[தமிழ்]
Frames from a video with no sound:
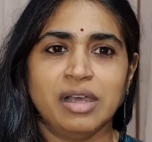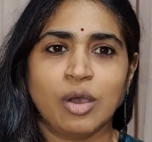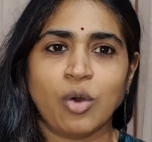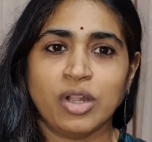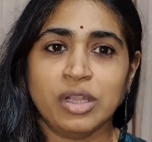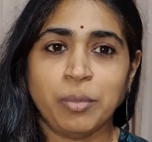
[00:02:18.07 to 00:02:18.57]

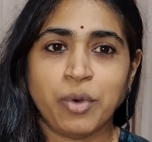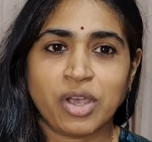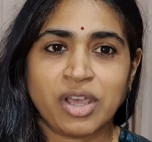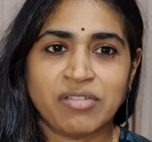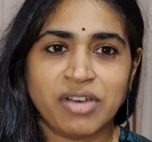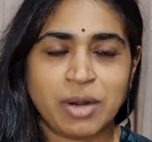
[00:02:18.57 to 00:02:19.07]
குழந்தை
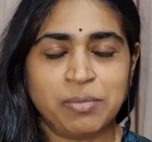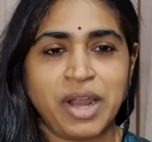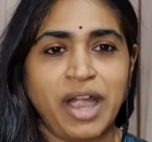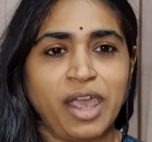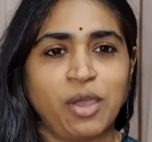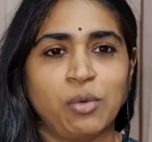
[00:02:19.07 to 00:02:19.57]
பிறக்கிற வரம்
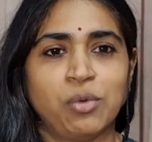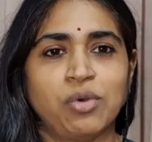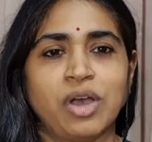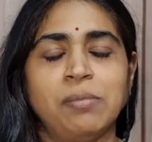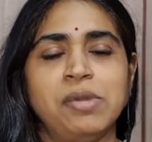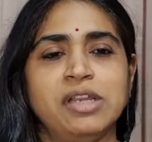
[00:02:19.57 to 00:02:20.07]
கிடைக்கும்
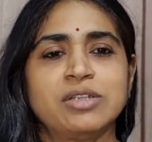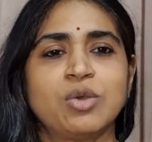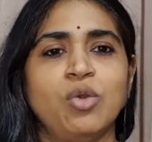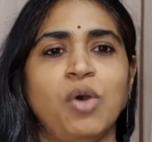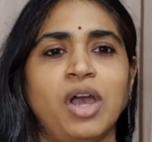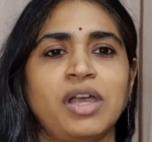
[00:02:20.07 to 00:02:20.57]
அப்படின்னு
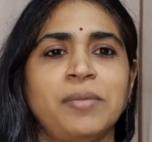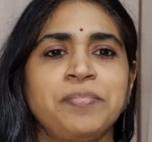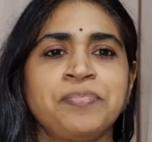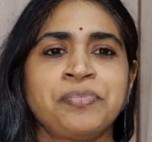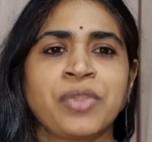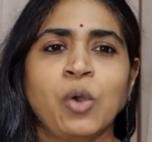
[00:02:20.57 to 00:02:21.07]
சொல்லுவாங்க
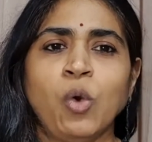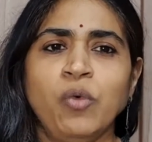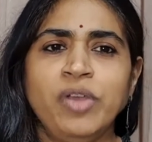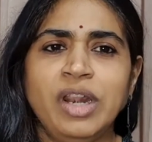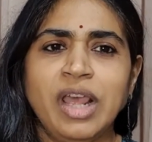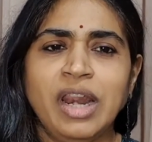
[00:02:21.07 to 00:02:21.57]

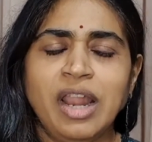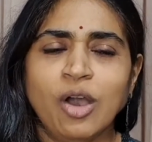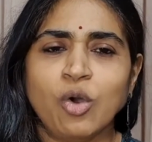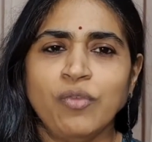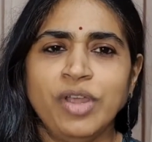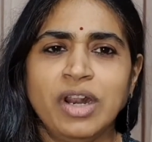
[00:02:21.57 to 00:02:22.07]
கோவில் எல்லா
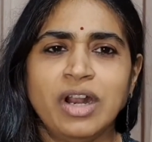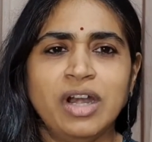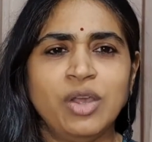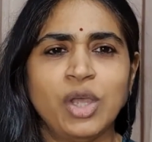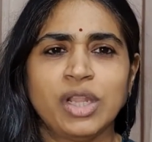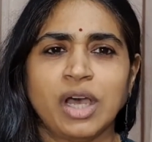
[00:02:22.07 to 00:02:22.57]

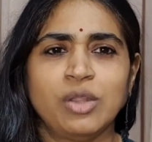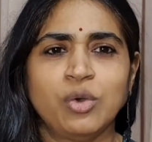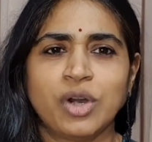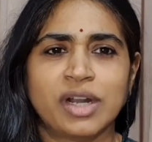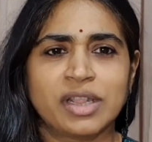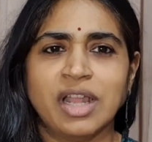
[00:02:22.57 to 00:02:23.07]
கோவில்கள்லையும் ஏதாவது
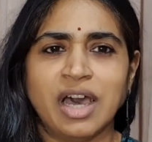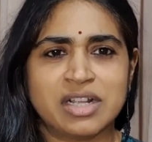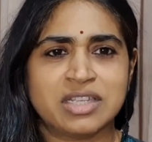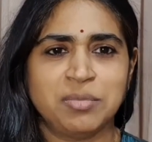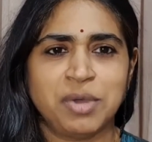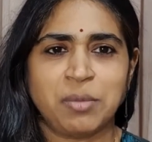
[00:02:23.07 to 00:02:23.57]
ஒரு இடத்துல
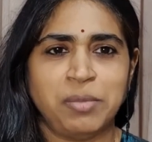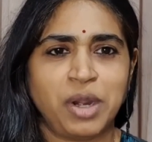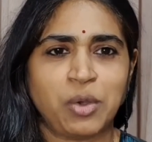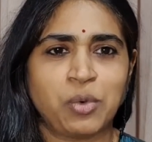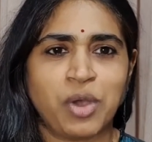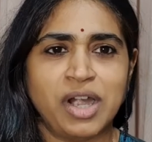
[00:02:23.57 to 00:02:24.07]
அரச மரம்
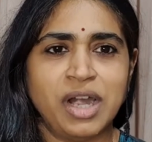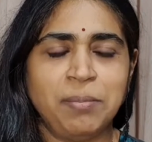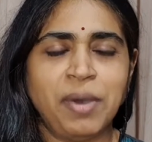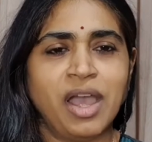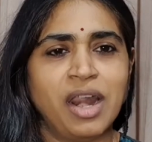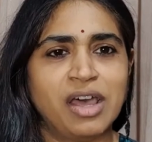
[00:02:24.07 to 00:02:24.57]
இருக்கும்
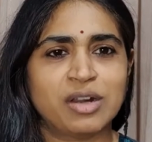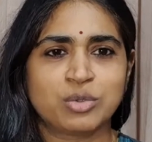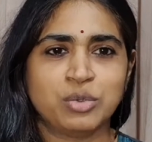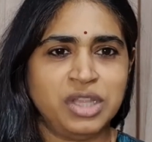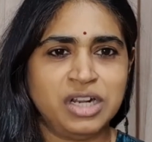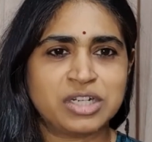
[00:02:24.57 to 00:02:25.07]
கண்டிப்பாக எல்லாரும்
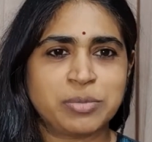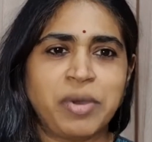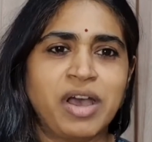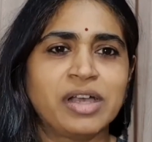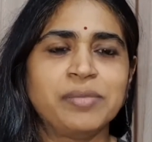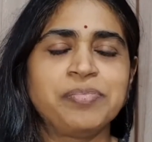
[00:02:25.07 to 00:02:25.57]
சுற்றிட்டு
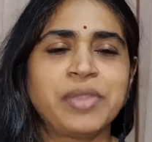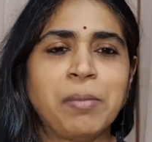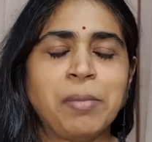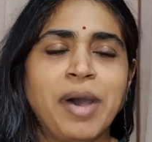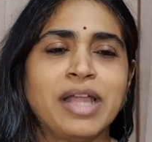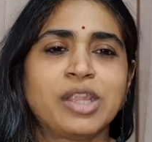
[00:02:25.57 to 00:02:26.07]
இருப்பாங்க நம்ம
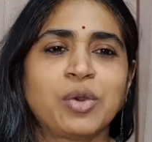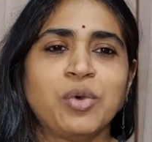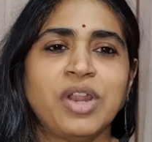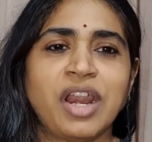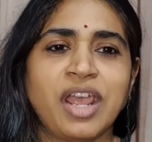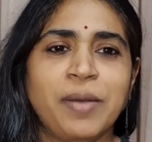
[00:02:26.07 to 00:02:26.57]

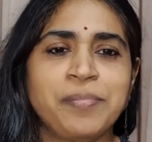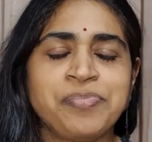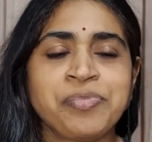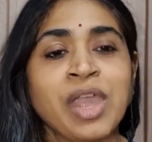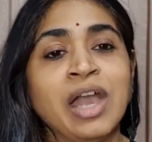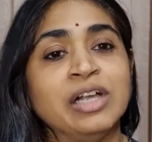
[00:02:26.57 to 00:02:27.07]
பார்த்துருக்கோம் நிறையா
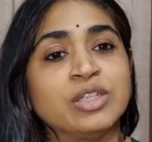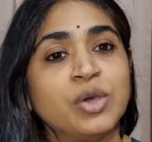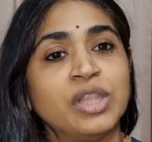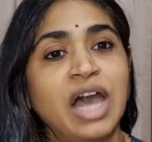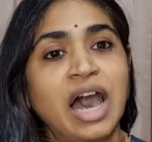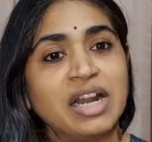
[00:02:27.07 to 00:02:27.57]
ஸோ
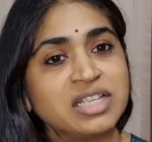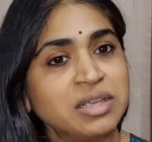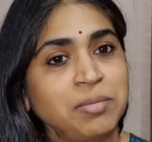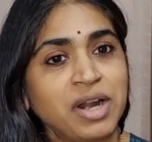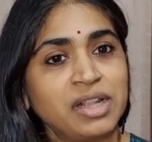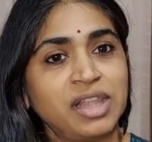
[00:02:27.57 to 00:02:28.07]
இந்த அரச
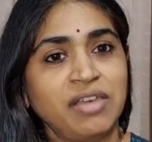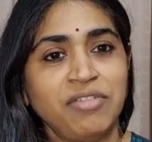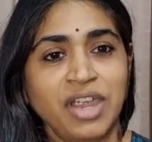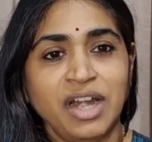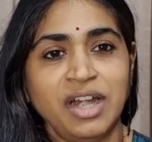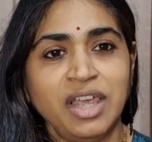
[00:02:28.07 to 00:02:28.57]
மரத்தை
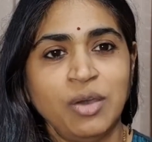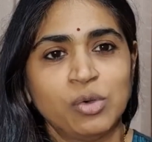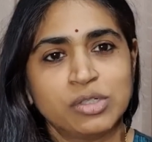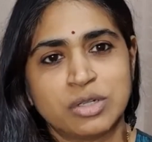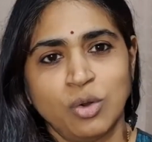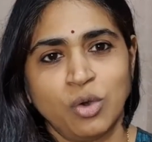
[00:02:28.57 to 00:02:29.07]
வேண்டி
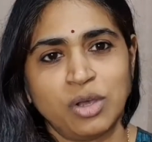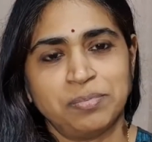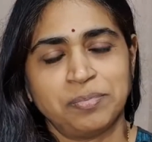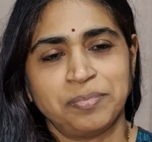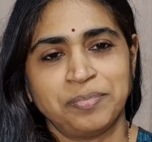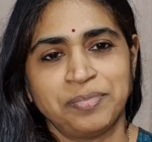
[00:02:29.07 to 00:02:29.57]
ஒரு ஸ்லோகம்
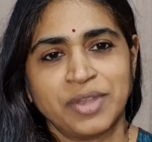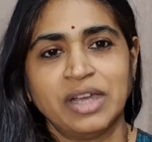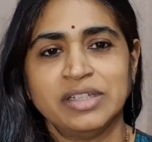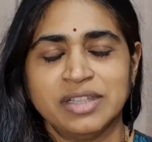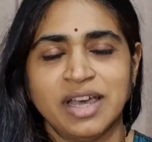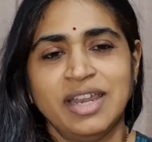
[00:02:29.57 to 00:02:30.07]

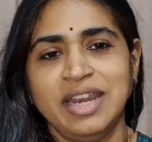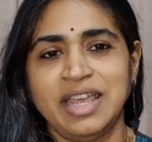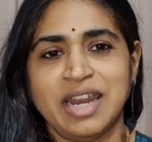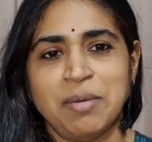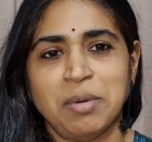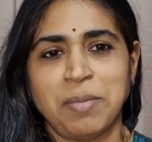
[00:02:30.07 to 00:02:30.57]
அதுதான்
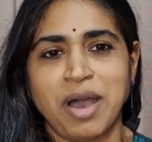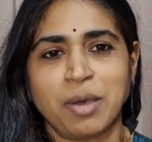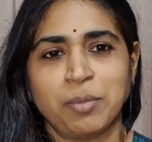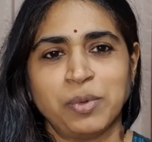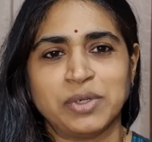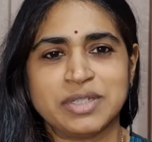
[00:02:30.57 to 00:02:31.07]
இன்னைக்கு நாம்
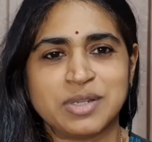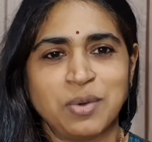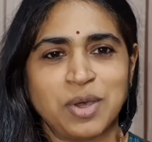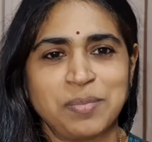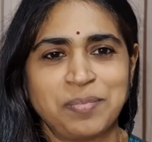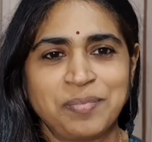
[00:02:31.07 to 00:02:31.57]
பார்க்க போகிற
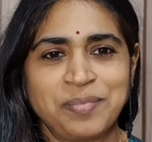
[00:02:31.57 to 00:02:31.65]
ஸ்லோகம்